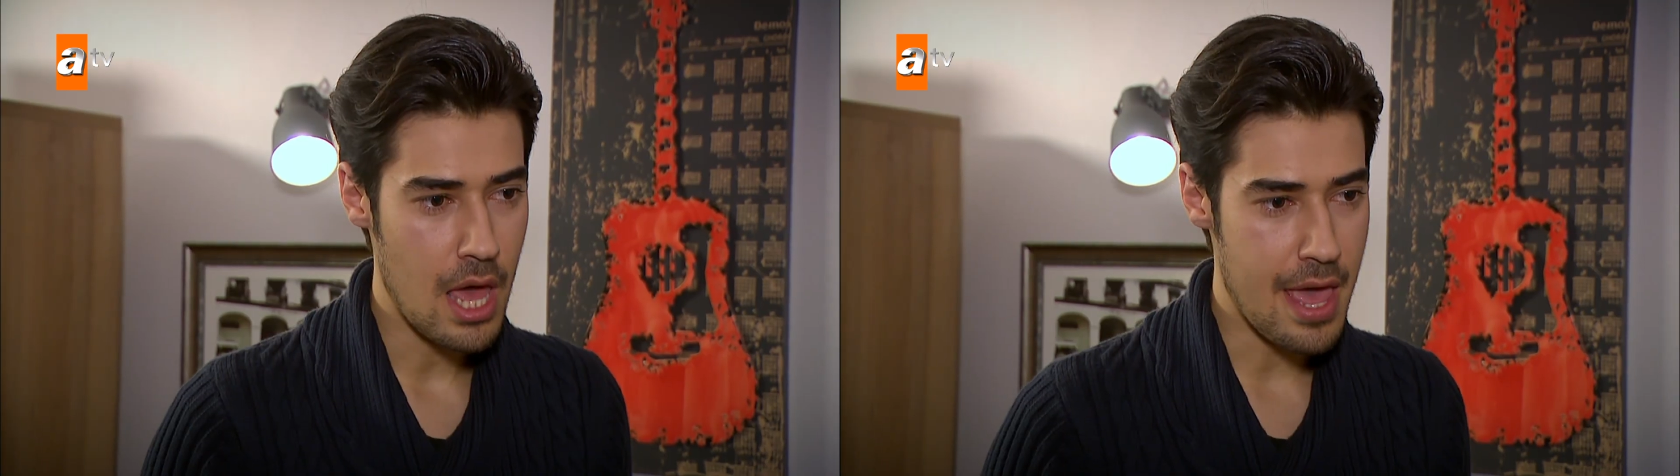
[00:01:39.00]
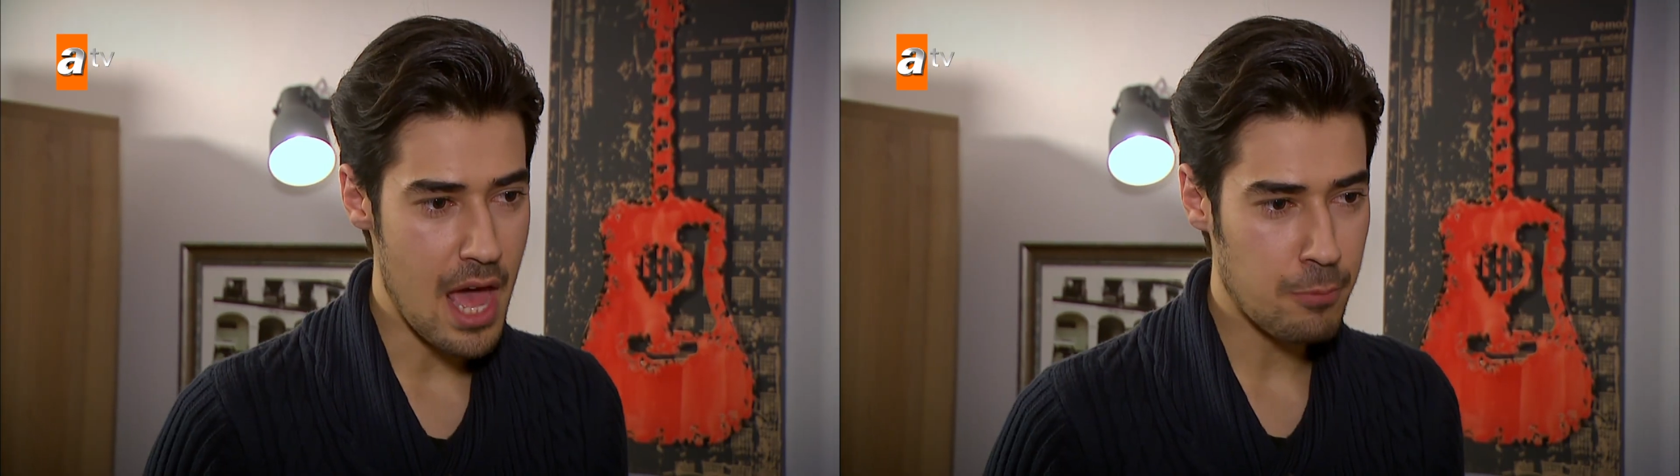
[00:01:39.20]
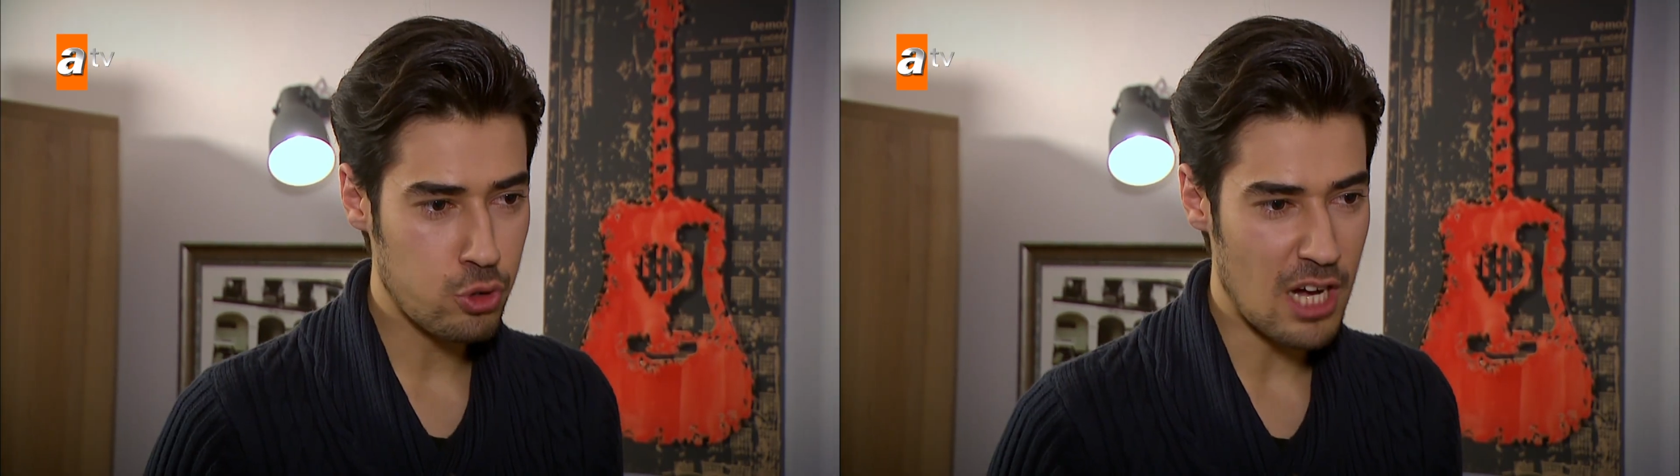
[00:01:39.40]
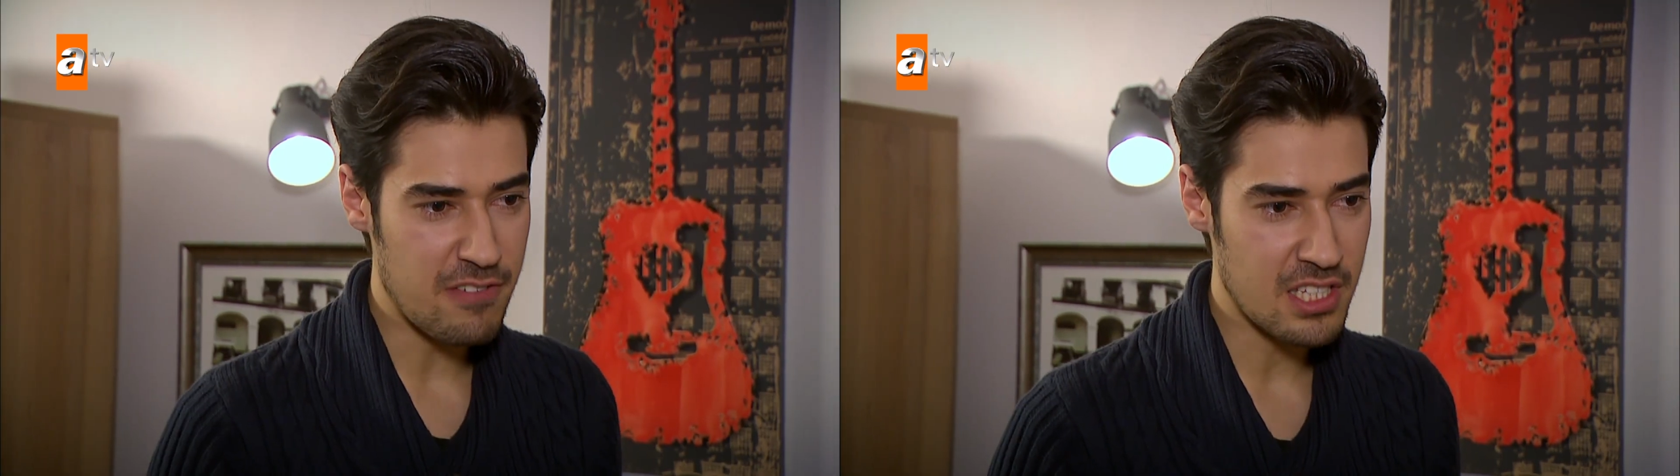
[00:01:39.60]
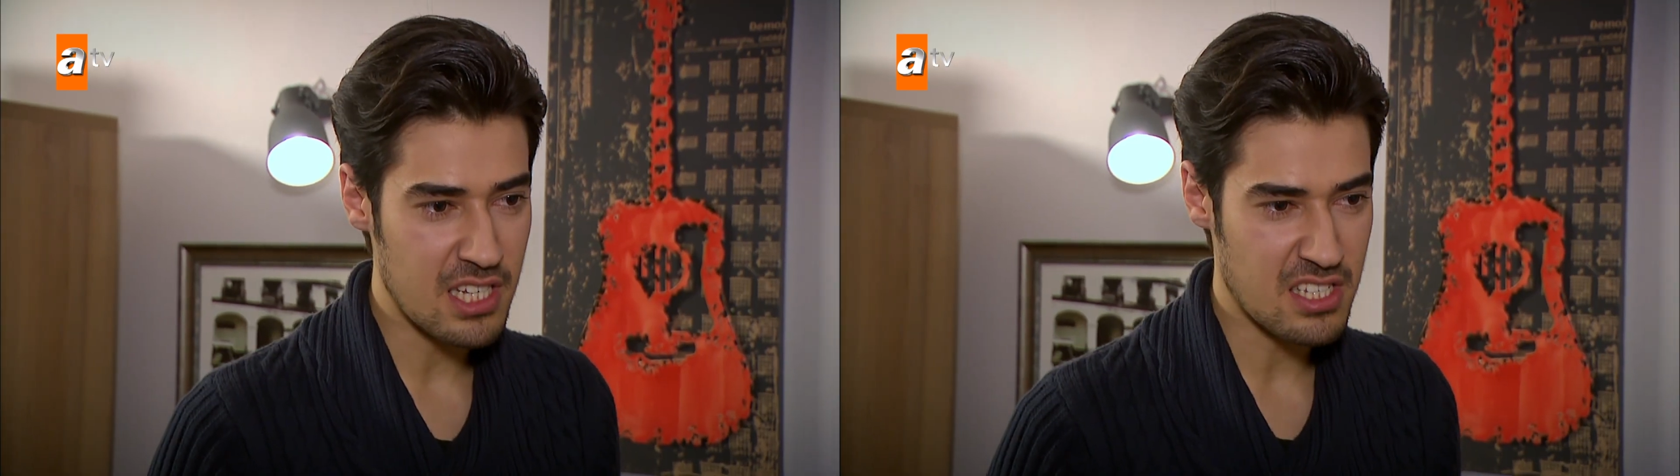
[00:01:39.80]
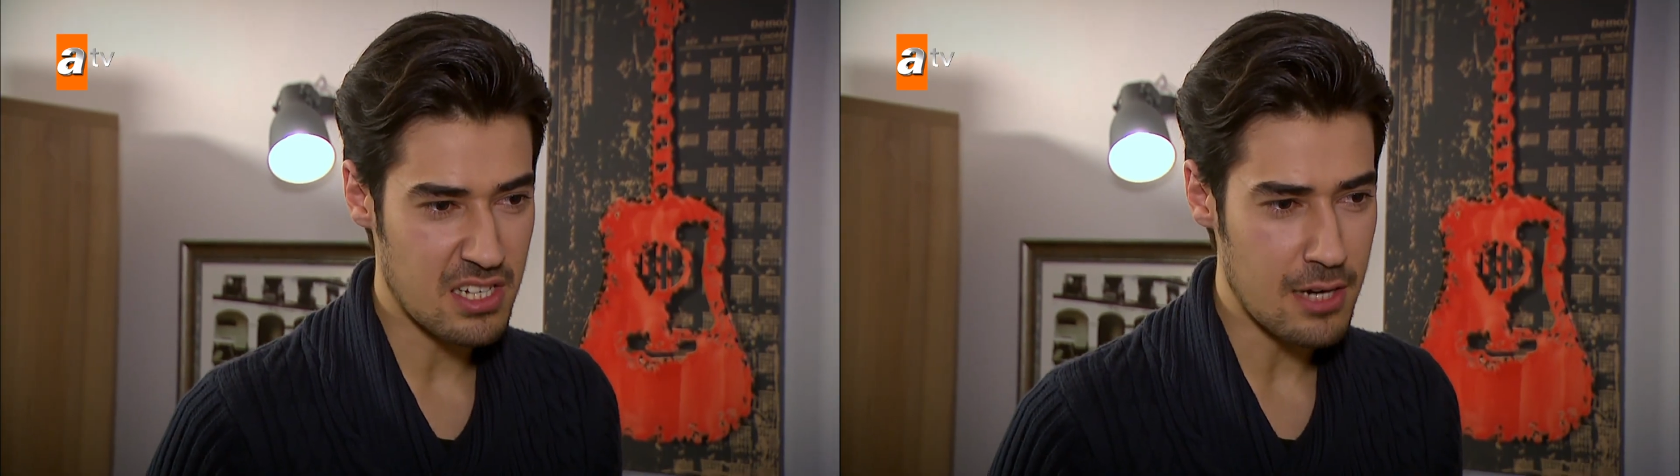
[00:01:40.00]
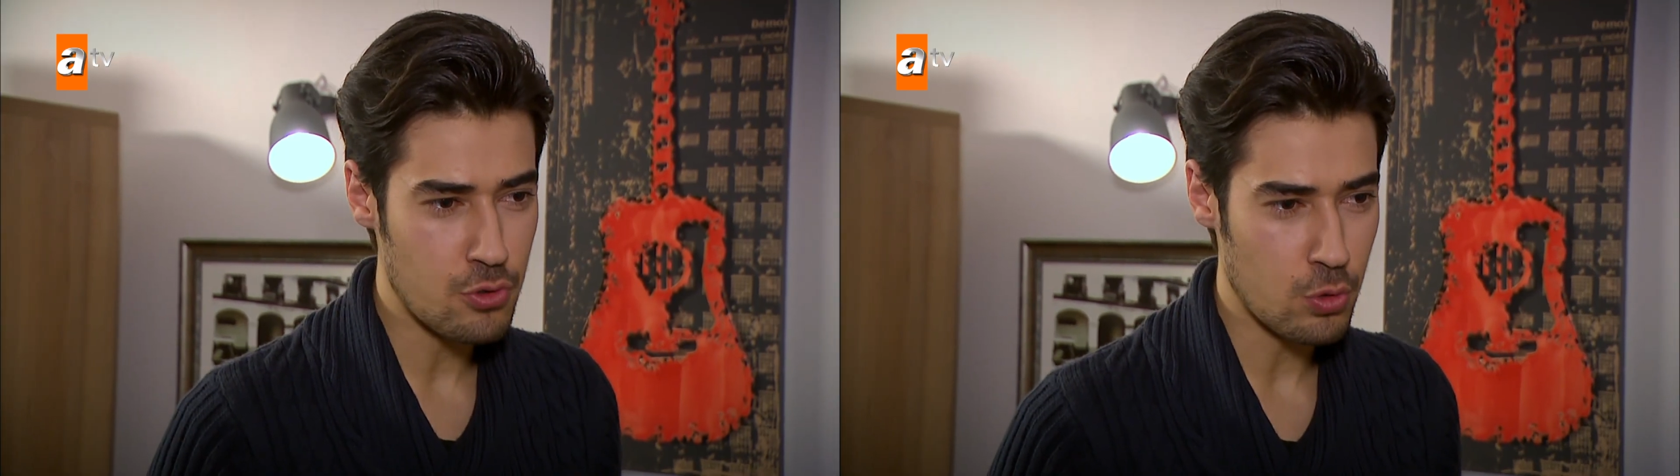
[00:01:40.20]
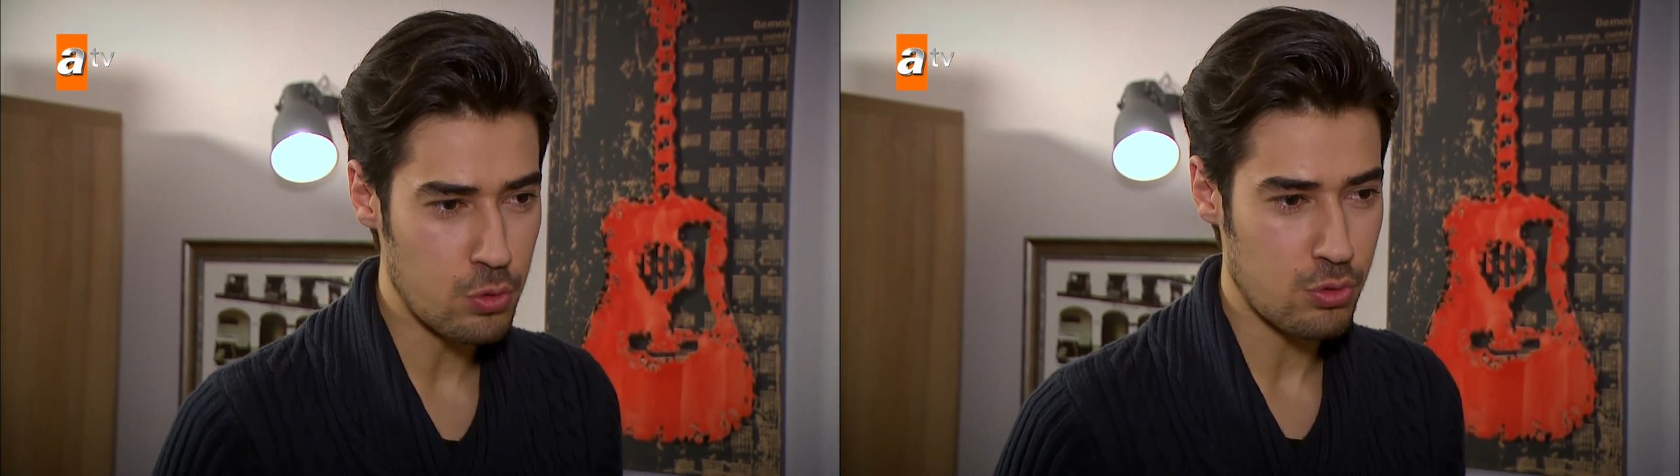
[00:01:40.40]
Eğer bu tavrında
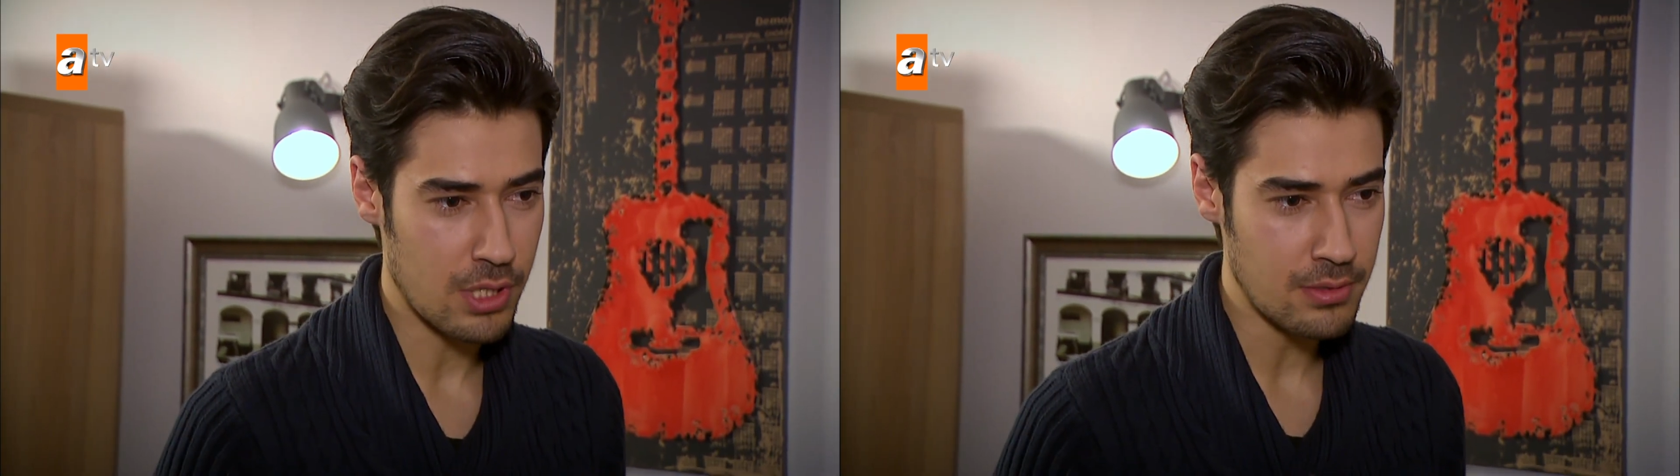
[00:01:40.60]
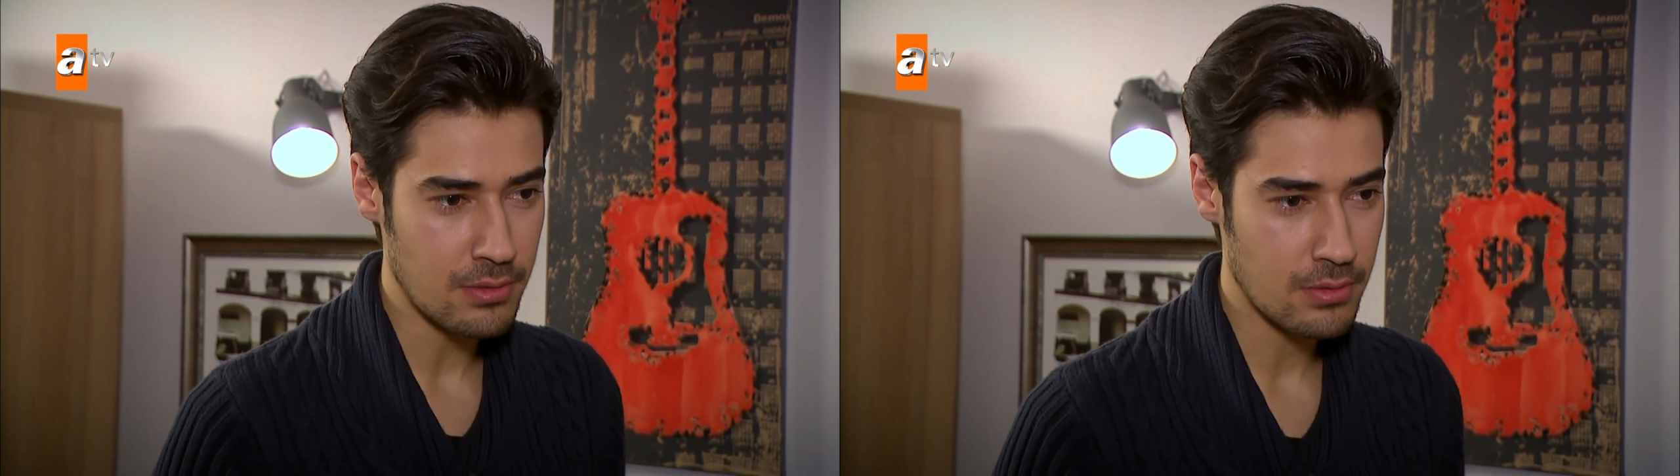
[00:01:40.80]
ısrarcı olursan